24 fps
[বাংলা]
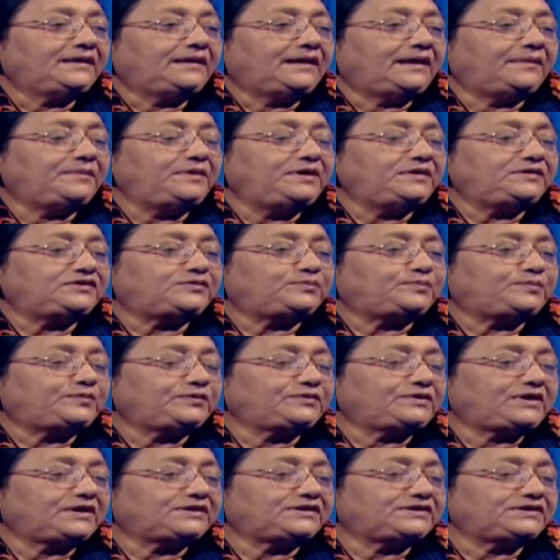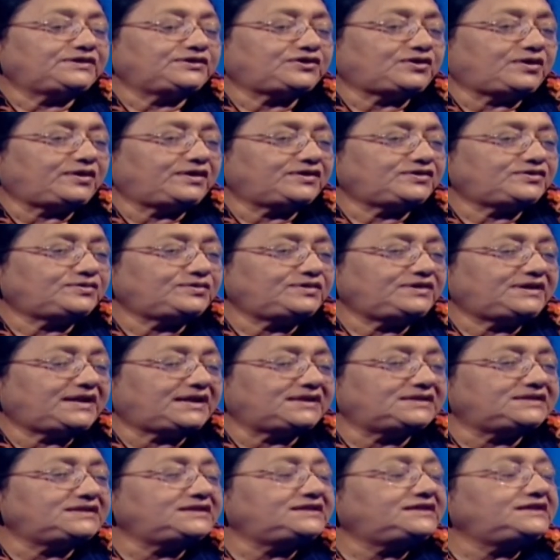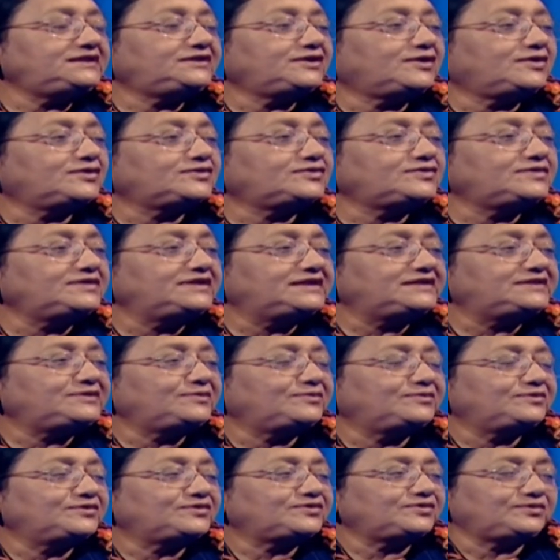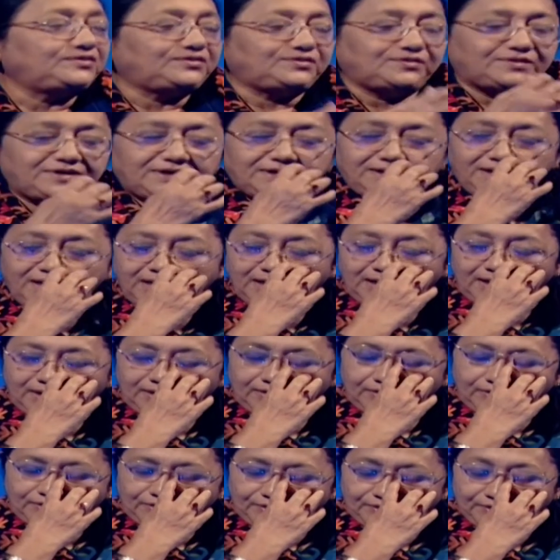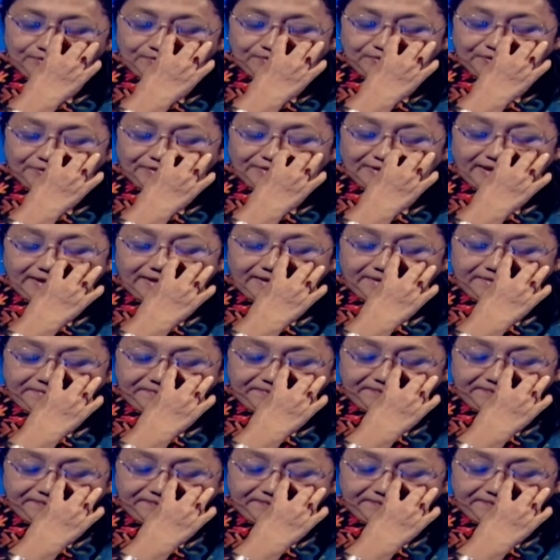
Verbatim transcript: আমি প্রকাশ্যে সরাসরি রাজনীতিতে অংশ নিয়েছি ঊনসত্তরের গণ অভ্যুত্থানে